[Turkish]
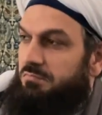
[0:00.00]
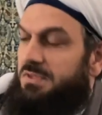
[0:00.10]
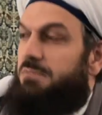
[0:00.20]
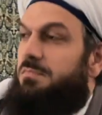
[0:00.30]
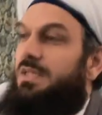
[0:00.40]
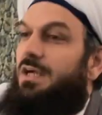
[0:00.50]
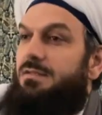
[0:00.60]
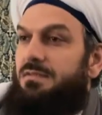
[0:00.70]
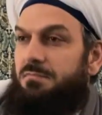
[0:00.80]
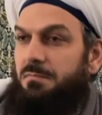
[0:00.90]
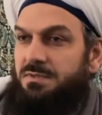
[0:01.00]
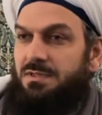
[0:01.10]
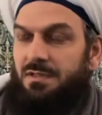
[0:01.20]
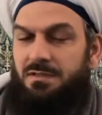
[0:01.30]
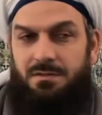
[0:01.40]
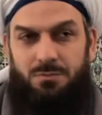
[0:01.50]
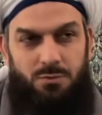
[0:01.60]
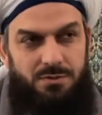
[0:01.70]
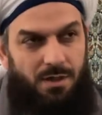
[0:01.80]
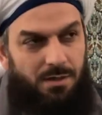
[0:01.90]
Bizim dikkat etmemiz gereken
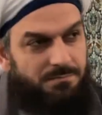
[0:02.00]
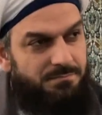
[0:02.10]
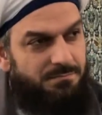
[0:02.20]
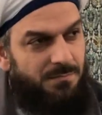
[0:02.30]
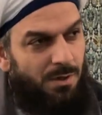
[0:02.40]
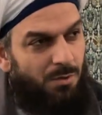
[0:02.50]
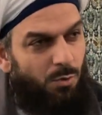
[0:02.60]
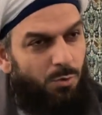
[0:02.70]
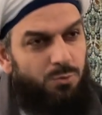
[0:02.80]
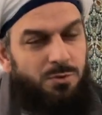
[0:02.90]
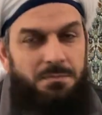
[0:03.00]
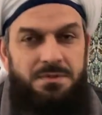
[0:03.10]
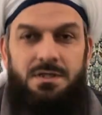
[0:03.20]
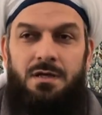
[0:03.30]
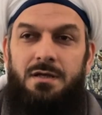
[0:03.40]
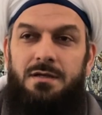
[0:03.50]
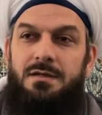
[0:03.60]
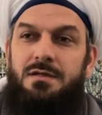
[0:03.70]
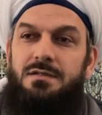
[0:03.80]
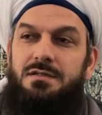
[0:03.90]
nokta. Onu da bize
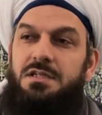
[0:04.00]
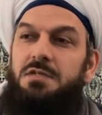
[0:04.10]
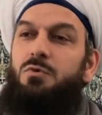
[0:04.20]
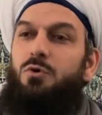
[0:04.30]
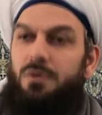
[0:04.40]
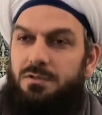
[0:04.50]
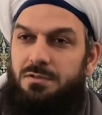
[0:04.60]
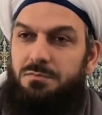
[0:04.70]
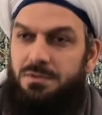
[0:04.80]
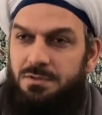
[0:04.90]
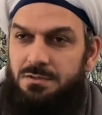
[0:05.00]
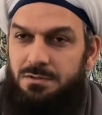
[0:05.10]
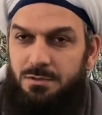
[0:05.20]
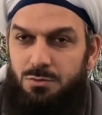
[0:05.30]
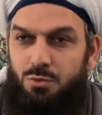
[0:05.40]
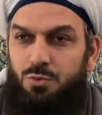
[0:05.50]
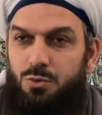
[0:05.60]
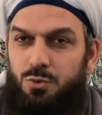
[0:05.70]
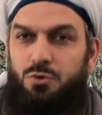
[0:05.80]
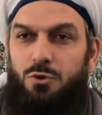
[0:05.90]
kim öğretebilir?
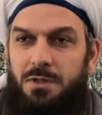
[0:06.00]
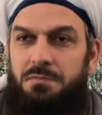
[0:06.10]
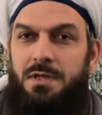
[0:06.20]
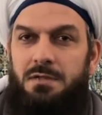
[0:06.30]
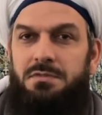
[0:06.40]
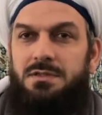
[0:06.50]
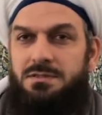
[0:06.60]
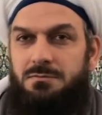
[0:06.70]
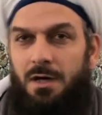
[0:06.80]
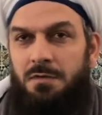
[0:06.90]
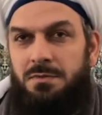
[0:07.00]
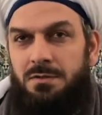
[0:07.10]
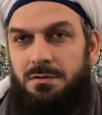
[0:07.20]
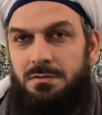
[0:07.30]
Ruhu görebilen birisi var mı?